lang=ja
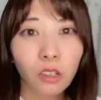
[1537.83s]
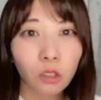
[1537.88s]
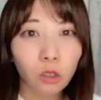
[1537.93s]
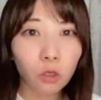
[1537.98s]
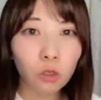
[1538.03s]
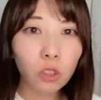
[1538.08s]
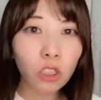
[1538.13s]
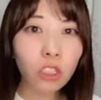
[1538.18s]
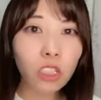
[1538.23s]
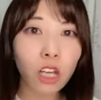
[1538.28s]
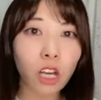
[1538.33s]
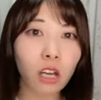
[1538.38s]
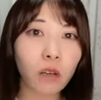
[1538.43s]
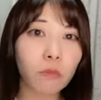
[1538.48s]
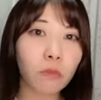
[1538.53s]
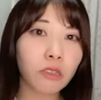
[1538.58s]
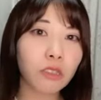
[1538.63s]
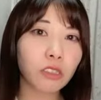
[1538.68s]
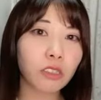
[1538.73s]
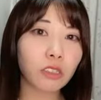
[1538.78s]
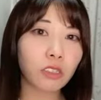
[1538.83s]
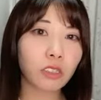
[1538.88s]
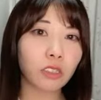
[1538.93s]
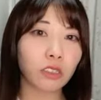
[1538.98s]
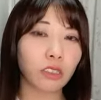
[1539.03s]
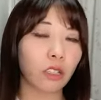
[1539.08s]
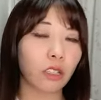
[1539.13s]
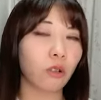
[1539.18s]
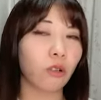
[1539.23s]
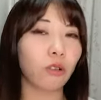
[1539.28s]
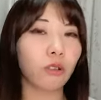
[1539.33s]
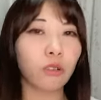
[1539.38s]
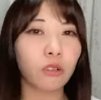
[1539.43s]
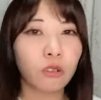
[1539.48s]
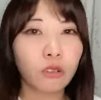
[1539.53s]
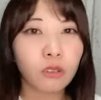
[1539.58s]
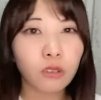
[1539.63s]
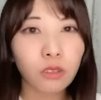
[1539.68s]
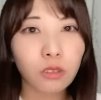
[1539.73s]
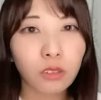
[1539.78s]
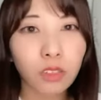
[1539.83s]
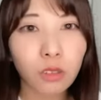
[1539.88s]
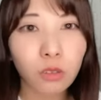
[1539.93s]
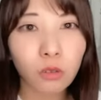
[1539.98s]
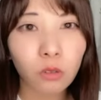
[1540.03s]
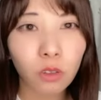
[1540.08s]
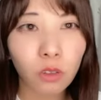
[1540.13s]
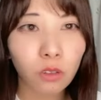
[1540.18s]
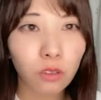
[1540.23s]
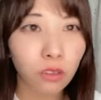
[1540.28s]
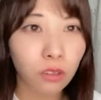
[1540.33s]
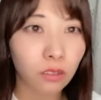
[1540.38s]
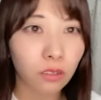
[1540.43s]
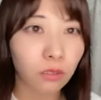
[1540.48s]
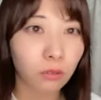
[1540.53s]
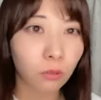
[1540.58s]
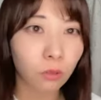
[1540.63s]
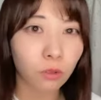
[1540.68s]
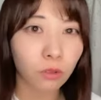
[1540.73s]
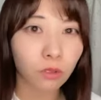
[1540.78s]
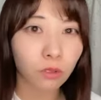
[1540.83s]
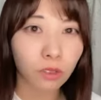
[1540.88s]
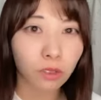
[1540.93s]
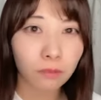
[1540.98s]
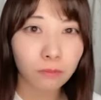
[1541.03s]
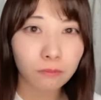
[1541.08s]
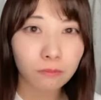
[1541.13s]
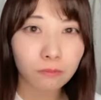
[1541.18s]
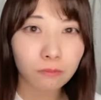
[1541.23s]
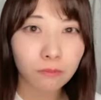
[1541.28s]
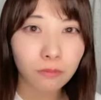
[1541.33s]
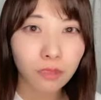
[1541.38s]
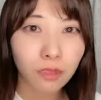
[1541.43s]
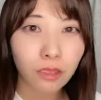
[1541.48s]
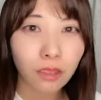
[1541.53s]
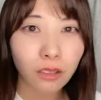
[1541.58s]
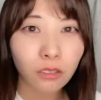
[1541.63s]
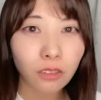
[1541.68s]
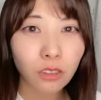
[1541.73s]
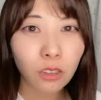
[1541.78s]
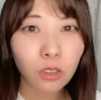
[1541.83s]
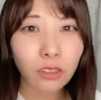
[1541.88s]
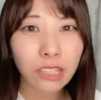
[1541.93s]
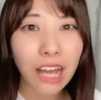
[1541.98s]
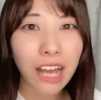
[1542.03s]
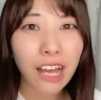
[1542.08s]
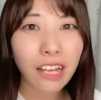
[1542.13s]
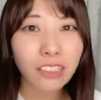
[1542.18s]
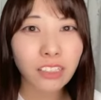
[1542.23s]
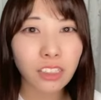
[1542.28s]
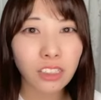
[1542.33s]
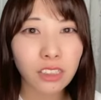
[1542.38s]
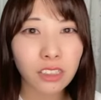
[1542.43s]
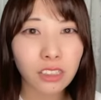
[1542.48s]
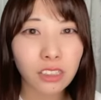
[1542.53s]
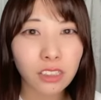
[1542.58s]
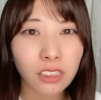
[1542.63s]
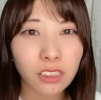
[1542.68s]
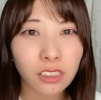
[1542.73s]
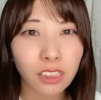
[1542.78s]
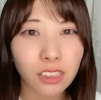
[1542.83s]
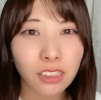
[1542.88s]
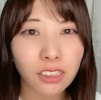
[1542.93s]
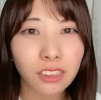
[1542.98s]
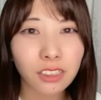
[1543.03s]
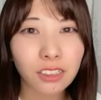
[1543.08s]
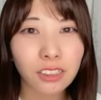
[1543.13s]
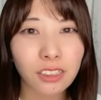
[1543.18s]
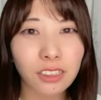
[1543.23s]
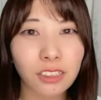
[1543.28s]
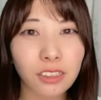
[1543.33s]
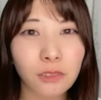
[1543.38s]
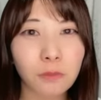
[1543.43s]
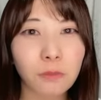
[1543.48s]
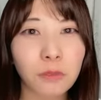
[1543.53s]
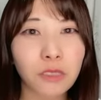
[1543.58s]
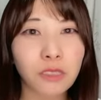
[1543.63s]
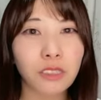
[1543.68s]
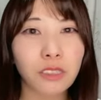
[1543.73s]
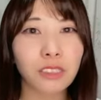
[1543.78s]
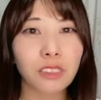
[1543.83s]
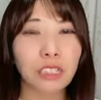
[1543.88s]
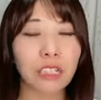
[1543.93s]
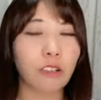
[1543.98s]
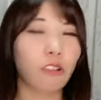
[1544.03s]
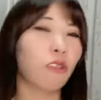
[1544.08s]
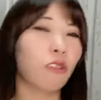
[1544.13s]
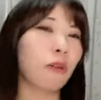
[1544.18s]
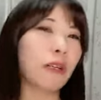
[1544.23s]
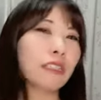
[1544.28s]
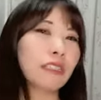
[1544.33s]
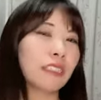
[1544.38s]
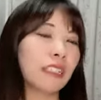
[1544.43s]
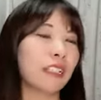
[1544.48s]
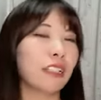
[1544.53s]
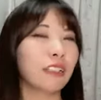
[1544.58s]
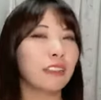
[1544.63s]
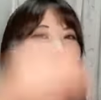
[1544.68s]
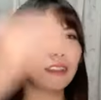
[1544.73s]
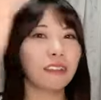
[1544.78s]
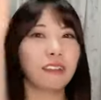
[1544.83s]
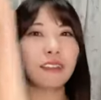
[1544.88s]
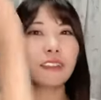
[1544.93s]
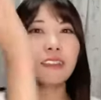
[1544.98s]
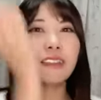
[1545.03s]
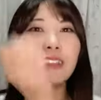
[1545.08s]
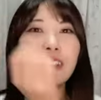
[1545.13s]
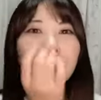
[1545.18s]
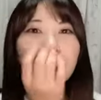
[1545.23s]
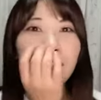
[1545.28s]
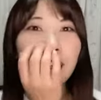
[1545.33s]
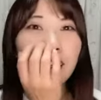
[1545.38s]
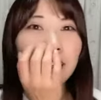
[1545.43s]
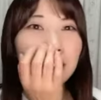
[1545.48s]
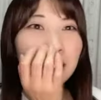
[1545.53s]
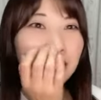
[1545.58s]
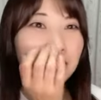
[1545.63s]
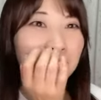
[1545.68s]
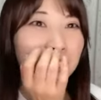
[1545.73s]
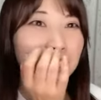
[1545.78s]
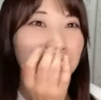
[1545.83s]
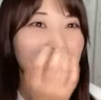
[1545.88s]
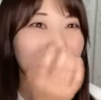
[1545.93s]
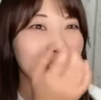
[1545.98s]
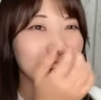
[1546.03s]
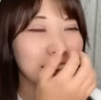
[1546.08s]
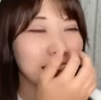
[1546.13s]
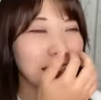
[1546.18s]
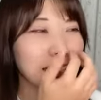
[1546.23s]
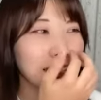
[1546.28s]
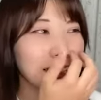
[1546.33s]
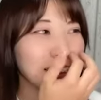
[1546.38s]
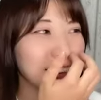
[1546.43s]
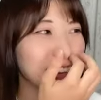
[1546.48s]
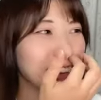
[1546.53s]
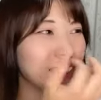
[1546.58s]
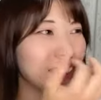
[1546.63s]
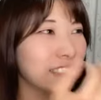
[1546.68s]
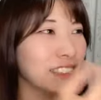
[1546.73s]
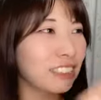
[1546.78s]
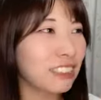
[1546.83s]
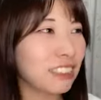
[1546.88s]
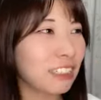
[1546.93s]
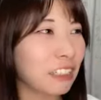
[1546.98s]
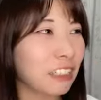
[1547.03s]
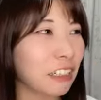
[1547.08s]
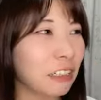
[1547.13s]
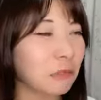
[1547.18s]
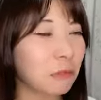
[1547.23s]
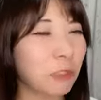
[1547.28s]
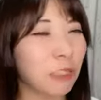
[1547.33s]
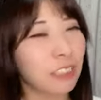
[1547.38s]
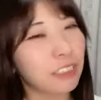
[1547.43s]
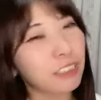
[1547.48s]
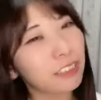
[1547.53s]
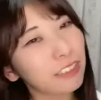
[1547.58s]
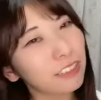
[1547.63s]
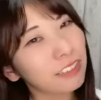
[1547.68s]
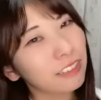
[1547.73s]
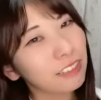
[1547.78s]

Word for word: 腕で判別ついたよイノんだって思ってちょっと男子ってすぐプンスかコマちゃんえ男子男子えもうや